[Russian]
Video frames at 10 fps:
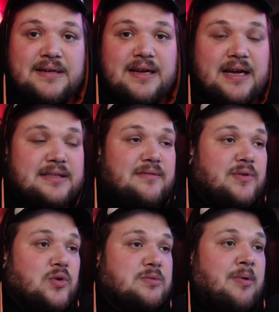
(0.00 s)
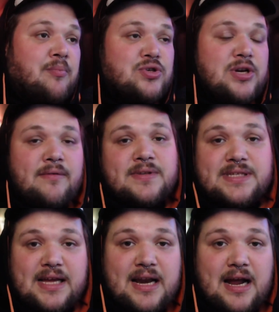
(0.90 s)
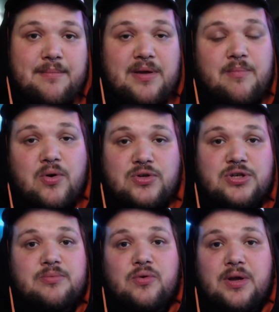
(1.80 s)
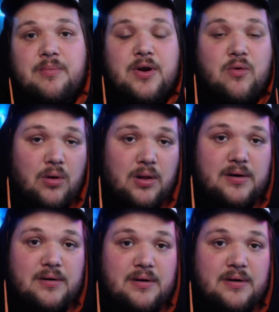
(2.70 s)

Этот видос попушили в Инстаграме и прочих других приколах.